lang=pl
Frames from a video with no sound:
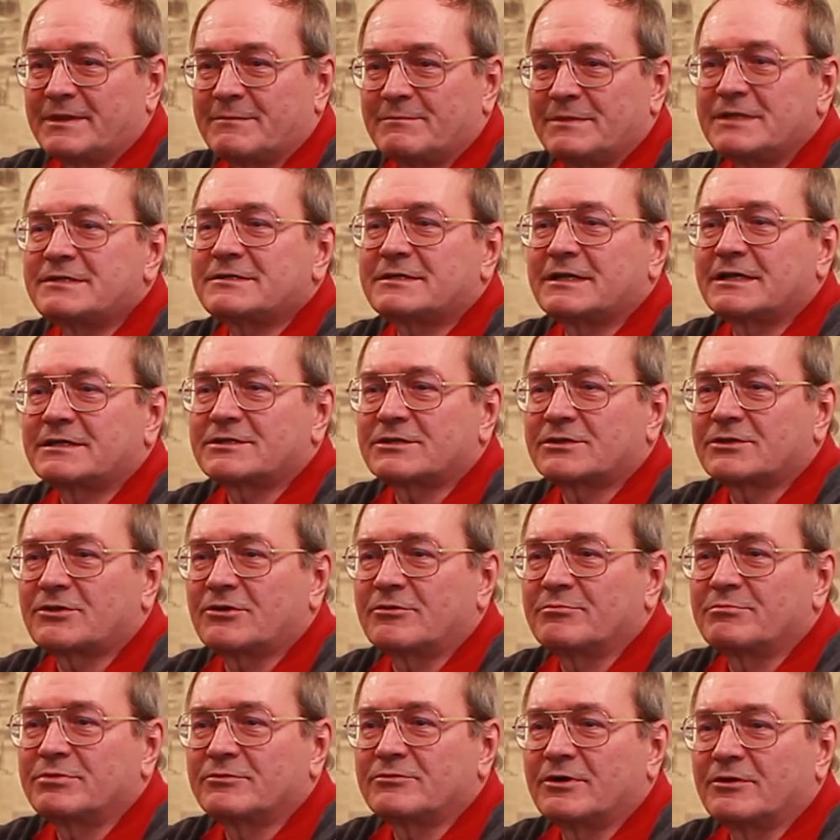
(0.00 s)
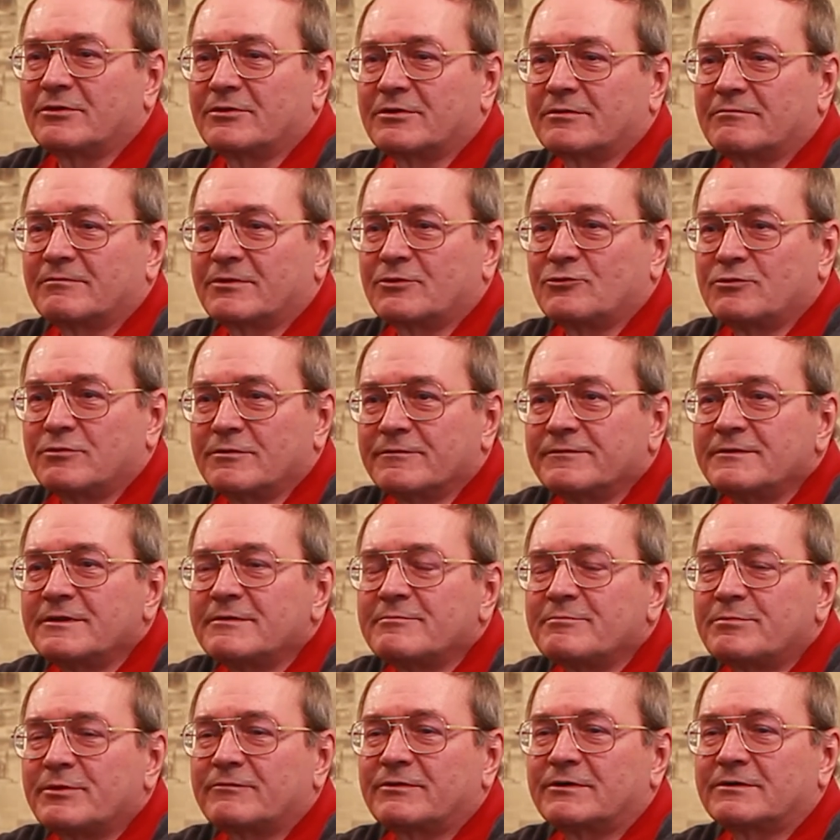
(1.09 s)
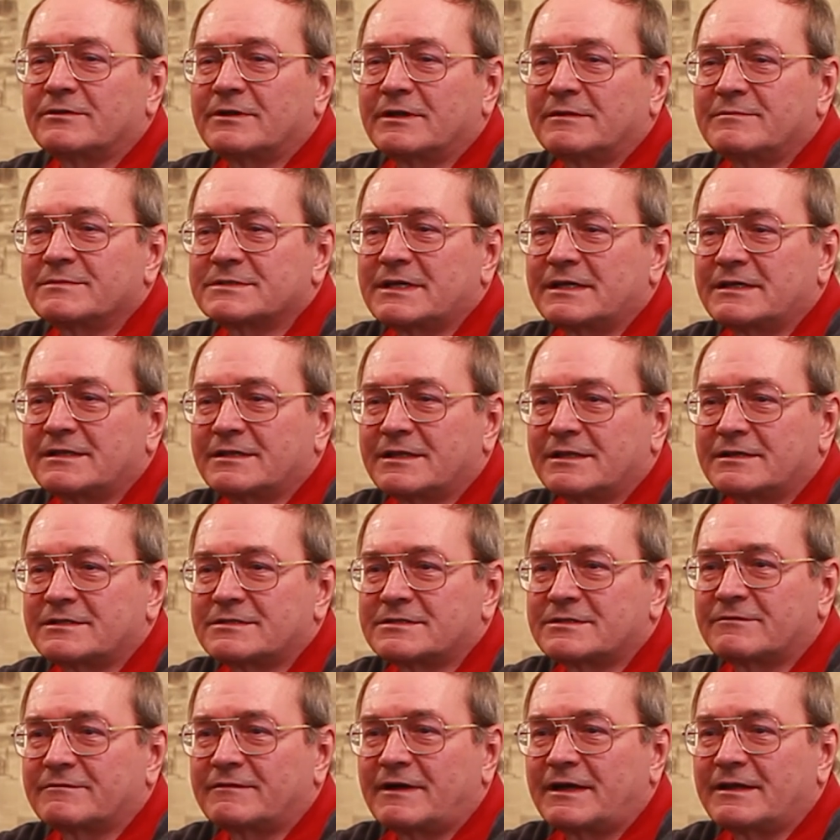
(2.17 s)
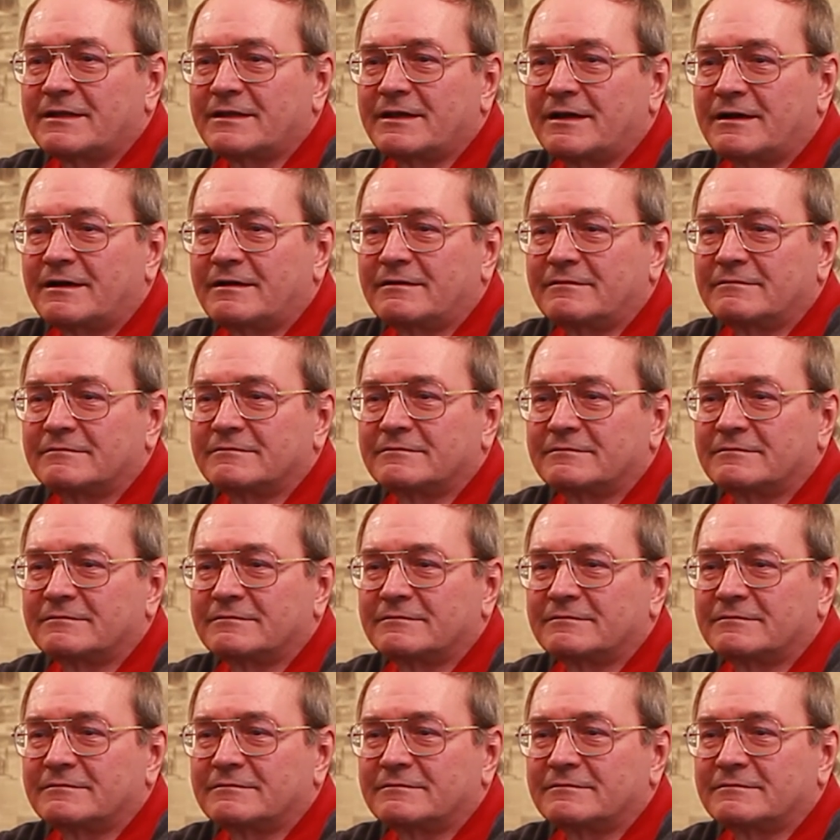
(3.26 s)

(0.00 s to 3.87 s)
Myślę, że to było głównym powodem zainteresowania